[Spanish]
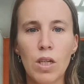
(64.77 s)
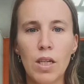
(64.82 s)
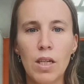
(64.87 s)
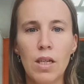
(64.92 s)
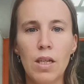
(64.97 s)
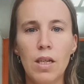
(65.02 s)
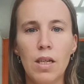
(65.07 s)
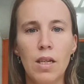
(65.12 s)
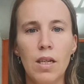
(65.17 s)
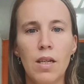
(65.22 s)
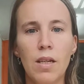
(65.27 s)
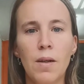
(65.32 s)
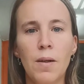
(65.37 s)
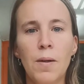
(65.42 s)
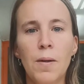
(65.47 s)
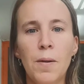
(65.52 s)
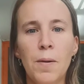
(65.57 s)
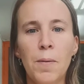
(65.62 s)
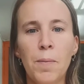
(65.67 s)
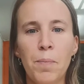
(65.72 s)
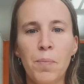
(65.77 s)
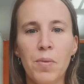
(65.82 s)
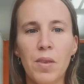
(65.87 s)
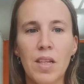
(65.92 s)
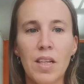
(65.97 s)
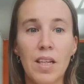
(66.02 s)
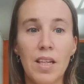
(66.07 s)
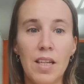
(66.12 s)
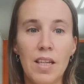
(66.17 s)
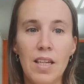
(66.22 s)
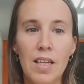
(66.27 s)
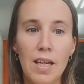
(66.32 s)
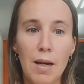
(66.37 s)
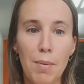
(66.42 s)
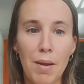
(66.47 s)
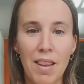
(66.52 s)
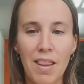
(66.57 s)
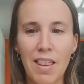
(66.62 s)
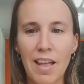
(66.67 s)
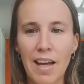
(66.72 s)
y, y
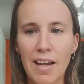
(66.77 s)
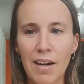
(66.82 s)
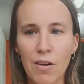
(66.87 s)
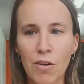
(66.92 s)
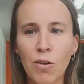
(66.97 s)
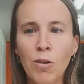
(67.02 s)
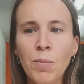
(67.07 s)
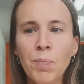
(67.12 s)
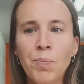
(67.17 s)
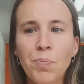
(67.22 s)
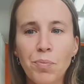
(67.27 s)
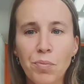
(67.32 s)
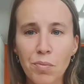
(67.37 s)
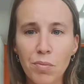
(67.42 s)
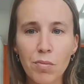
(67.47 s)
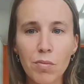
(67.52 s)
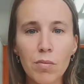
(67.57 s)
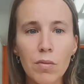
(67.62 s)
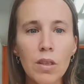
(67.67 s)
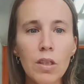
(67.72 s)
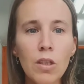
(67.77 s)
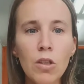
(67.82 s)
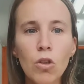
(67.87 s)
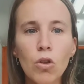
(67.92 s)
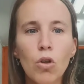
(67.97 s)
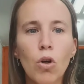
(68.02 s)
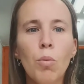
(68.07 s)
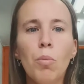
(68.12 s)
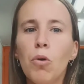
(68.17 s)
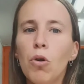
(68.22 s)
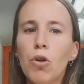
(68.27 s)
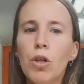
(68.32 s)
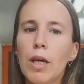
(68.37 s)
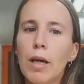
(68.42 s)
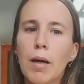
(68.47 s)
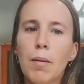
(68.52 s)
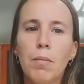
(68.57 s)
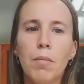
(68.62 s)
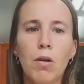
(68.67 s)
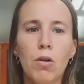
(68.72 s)
avanzar, ¿no? ¿Cómo lo,
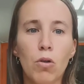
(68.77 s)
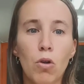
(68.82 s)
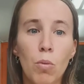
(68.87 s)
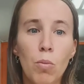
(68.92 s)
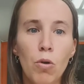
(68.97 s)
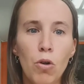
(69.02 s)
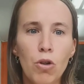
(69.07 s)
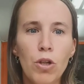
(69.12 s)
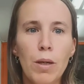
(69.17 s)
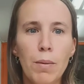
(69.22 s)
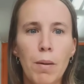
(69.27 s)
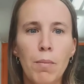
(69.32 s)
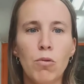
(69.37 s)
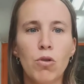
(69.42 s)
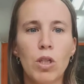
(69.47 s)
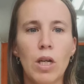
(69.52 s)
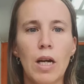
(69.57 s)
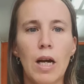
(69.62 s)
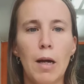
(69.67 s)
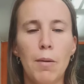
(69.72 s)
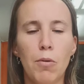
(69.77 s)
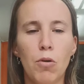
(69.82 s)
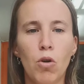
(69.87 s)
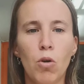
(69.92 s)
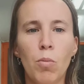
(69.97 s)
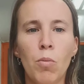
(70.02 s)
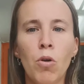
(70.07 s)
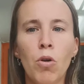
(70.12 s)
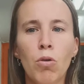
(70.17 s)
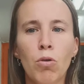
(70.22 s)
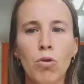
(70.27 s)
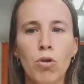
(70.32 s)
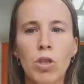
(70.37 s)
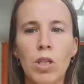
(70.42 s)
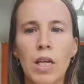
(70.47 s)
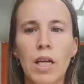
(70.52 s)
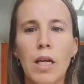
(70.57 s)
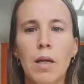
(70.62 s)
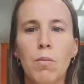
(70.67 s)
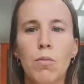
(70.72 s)
lo llevamos a cabo? ¿Cómo lo
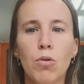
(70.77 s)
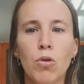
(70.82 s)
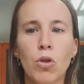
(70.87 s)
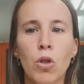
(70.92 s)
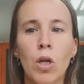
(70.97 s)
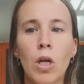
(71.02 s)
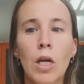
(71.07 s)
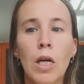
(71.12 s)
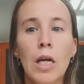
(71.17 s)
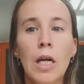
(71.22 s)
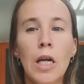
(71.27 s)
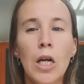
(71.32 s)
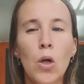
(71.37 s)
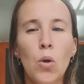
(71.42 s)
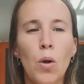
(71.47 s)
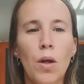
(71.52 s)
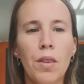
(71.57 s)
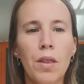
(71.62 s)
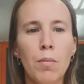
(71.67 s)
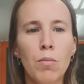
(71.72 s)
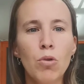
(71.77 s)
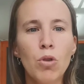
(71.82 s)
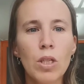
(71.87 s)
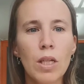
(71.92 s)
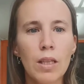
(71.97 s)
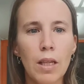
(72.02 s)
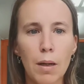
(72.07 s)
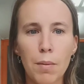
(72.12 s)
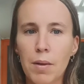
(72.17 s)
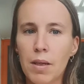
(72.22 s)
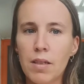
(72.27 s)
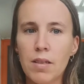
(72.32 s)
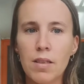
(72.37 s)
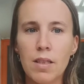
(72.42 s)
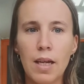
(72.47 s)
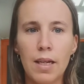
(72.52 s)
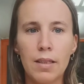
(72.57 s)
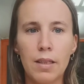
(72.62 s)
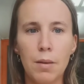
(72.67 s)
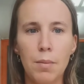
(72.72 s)
conseguimos? Lo hacemos a través de
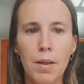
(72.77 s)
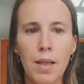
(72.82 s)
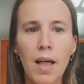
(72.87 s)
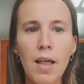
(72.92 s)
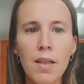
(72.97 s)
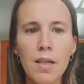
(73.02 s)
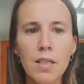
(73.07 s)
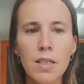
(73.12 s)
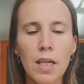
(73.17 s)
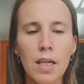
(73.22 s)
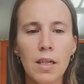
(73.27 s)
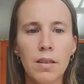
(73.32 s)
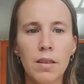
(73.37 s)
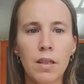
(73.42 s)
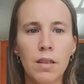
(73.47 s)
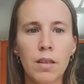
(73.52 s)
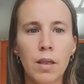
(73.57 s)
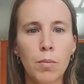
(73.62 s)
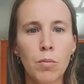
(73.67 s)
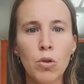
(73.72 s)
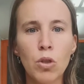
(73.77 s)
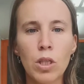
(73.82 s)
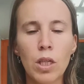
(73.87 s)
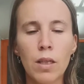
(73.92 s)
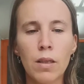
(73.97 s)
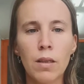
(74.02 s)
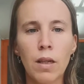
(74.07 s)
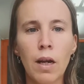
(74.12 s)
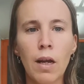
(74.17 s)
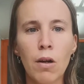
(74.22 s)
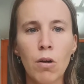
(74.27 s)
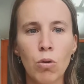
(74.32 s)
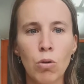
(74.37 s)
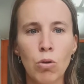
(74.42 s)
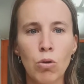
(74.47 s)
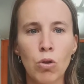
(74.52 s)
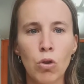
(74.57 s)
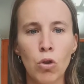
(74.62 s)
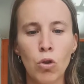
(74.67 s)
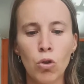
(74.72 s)
actividades que intentamos
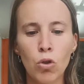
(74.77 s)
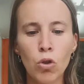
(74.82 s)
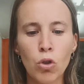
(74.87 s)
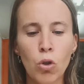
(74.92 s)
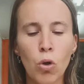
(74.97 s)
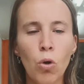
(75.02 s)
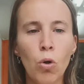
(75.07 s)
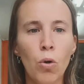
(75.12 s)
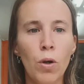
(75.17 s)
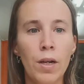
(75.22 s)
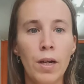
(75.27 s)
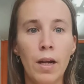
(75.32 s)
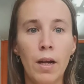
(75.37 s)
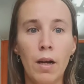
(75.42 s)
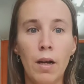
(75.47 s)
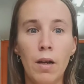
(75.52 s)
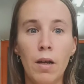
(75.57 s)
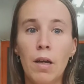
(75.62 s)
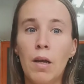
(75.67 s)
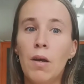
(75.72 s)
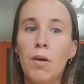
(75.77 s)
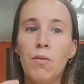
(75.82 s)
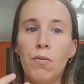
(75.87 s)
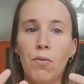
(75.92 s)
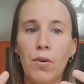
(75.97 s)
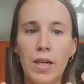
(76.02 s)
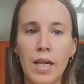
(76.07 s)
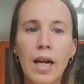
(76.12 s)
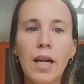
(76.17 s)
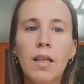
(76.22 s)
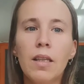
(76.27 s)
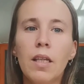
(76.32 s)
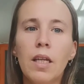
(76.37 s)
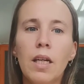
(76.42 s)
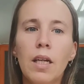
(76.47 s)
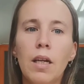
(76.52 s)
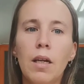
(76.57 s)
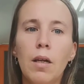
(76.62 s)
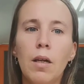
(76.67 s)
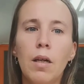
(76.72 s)
centrarnos no solo en el final
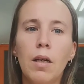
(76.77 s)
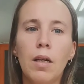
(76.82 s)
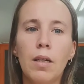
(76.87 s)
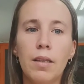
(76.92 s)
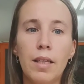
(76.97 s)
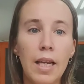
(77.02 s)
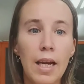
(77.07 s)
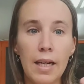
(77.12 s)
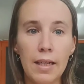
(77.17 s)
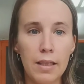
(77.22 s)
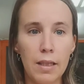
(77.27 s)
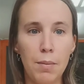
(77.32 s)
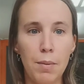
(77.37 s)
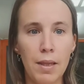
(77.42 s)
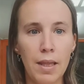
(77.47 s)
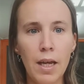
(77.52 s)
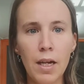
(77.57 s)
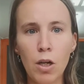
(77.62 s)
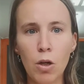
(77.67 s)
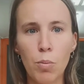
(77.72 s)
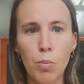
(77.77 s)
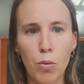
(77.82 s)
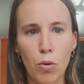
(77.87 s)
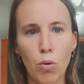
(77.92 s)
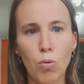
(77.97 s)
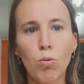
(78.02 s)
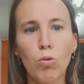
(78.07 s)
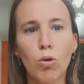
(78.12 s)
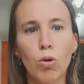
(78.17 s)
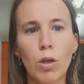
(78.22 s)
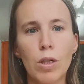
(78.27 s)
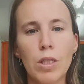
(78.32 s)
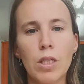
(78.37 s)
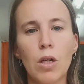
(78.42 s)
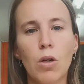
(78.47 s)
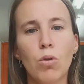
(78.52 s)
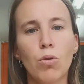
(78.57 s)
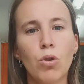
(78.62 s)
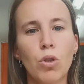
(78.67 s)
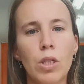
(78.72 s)
de la actividad, en el producto que se
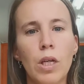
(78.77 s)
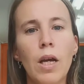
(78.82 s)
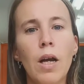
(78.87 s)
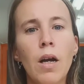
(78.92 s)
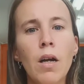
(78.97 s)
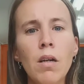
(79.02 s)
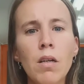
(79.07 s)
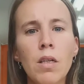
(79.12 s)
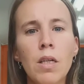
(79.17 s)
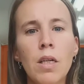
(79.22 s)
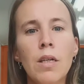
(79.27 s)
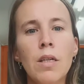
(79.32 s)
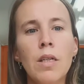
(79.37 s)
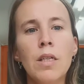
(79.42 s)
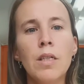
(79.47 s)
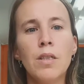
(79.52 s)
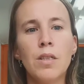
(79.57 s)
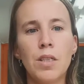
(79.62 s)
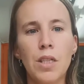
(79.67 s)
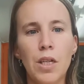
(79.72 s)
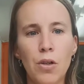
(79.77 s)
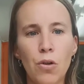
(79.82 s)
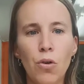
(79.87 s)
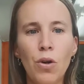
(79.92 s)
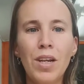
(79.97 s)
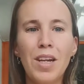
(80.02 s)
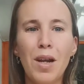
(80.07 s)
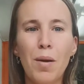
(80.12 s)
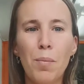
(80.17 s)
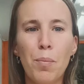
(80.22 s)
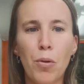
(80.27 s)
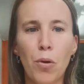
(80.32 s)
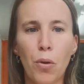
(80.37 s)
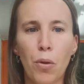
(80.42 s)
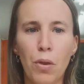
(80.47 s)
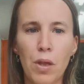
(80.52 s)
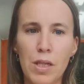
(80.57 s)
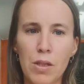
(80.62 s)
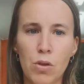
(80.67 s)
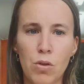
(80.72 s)
consiga, sino en el
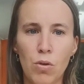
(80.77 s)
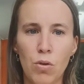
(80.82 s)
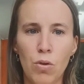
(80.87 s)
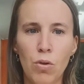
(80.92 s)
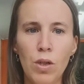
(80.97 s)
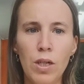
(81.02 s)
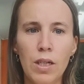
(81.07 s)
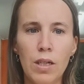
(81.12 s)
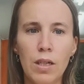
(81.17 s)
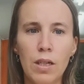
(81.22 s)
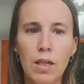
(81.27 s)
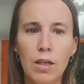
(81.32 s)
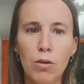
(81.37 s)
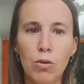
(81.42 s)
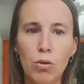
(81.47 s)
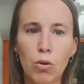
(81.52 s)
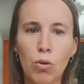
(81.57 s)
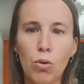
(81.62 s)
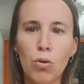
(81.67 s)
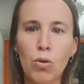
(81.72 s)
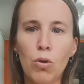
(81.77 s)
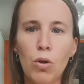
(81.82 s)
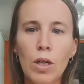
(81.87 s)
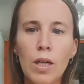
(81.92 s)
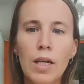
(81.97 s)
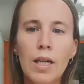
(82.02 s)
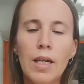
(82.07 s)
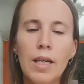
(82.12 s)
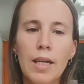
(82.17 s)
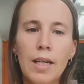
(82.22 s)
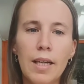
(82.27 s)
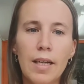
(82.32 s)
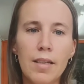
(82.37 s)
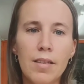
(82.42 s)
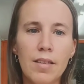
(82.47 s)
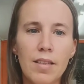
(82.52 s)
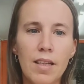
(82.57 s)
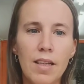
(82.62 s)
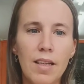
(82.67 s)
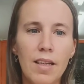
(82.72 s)
proceso, ¿no? en, todo
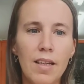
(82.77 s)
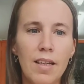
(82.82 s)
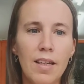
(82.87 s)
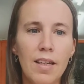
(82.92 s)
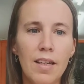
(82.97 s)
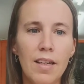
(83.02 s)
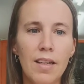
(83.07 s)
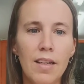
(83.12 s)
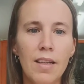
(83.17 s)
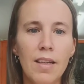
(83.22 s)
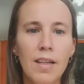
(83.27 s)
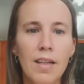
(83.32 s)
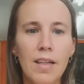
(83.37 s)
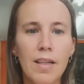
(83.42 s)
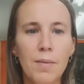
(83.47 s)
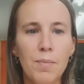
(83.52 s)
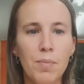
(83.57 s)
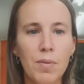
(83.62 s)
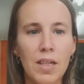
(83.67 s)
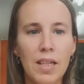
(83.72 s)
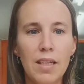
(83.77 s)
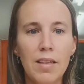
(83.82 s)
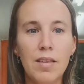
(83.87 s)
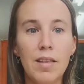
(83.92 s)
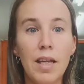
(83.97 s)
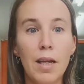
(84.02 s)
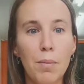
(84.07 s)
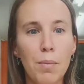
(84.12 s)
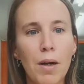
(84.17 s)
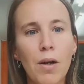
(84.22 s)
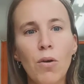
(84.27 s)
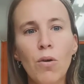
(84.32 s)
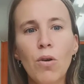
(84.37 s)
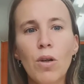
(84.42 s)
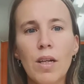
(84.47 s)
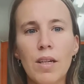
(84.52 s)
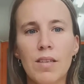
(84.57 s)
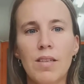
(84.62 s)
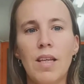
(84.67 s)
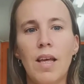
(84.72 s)
ese intervalo
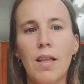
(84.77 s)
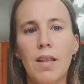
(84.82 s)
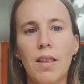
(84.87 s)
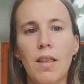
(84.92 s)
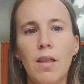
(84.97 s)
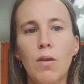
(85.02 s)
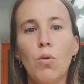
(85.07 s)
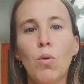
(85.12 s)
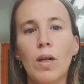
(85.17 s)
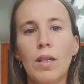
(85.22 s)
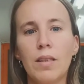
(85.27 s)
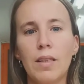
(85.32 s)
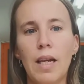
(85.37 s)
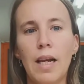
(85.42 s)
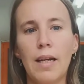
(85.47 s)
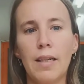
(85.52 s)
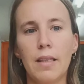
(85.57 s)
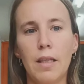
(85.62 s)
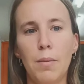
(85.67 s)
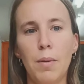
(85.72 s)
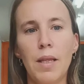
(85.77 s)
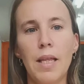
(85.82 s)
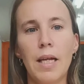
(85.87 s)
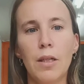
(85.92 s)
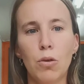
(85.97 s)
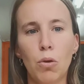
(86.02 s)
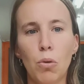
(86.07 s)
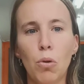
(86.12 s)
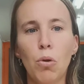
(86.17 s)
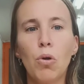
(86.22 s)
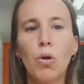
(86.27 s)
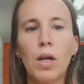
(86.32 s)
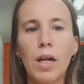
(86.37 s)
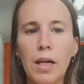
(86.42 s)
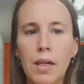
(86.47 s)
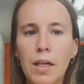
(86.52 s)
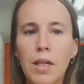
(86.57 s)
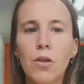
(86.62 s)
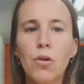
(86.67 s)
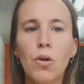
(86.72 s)
que se hace durante la actividad, todo lo que el
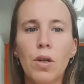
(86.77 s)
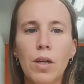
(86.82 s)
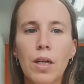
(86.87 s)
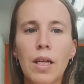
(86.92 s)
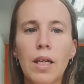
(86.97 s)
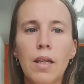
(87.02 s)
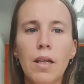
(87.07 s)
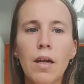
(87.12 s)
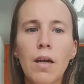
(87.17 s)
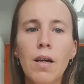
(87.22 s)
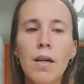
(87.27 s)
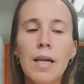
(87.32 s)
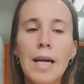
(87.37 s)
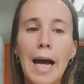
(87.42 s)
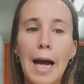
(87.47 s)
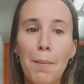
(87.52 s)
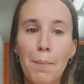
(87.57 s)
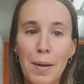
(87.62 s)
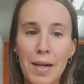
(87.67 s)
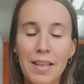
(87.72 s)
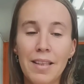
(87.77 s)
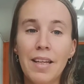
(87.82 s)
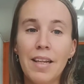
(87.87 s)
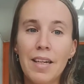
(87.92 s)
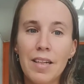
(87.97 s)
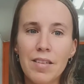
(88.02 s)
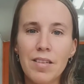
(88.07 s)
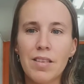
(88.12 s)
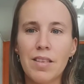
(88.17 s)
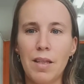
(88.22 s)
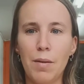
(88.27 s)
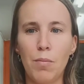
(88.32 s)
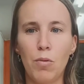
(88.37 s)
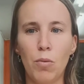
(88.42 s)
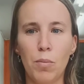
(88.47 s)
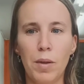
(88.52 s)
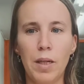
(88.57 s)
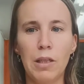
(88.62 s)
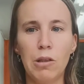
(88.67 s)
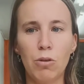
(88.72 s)
niño y niña aprende en este
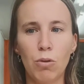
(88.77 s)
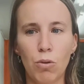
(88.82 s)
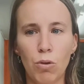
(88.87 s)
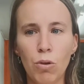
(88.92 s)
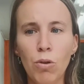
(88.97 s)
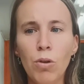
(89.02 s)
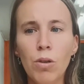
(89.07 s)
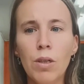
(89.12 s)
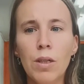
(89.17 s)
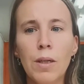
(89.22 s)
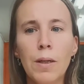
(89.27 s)
momento, ¿no?